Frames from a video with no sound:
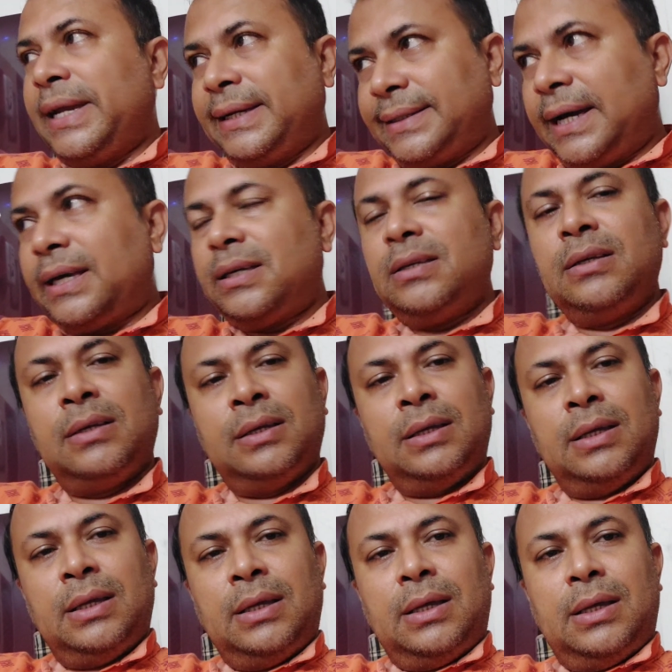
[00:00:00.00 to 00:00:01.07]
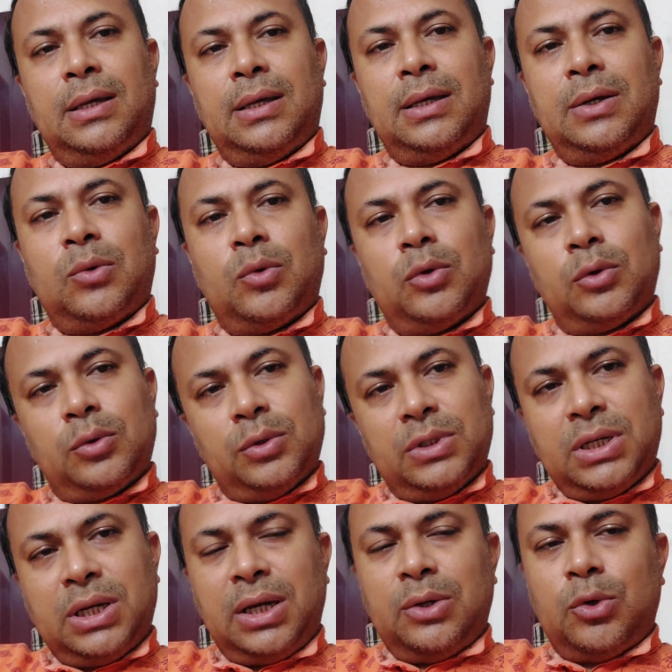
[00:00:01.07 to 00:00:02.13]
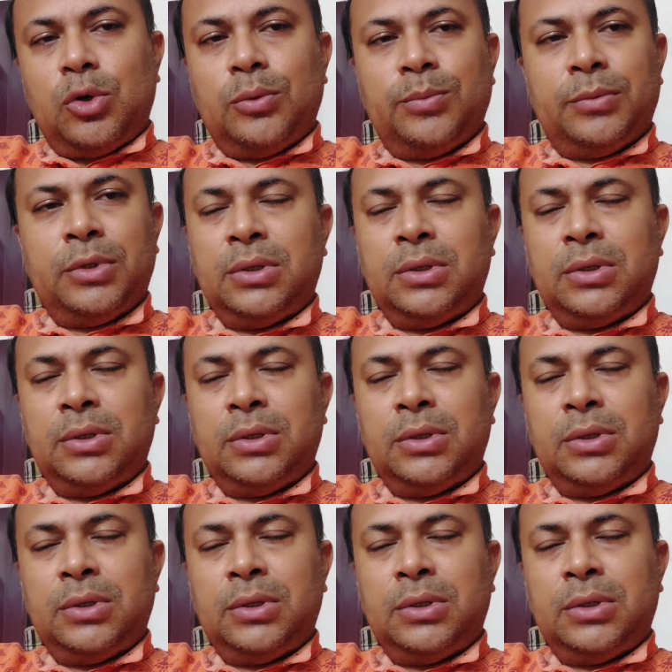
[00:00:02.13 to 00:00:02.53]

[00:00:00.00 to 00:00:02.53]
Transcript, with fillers: এটাই কোনো কোনো জায়গায় খুব